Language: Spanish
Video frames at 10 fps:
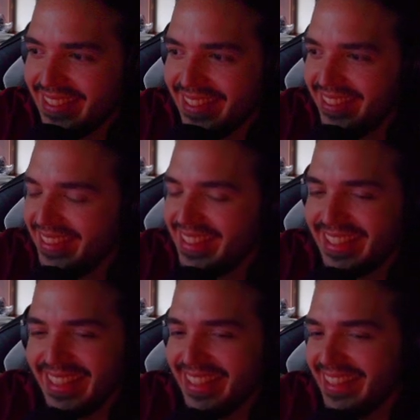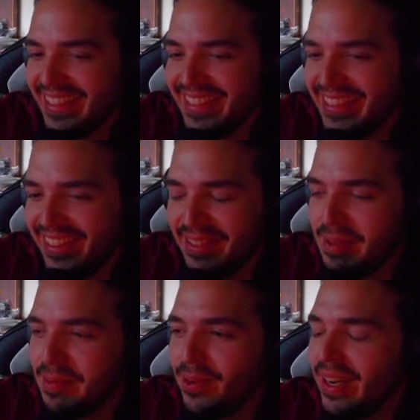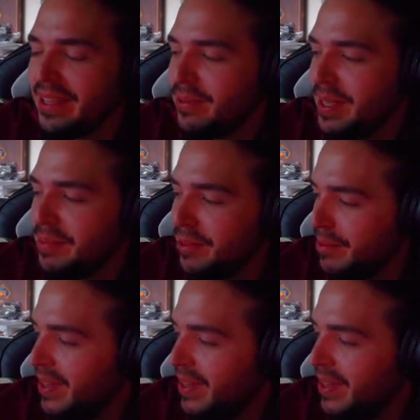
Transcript: no es cierto. Huevos. No, mis bolas suenan mucho más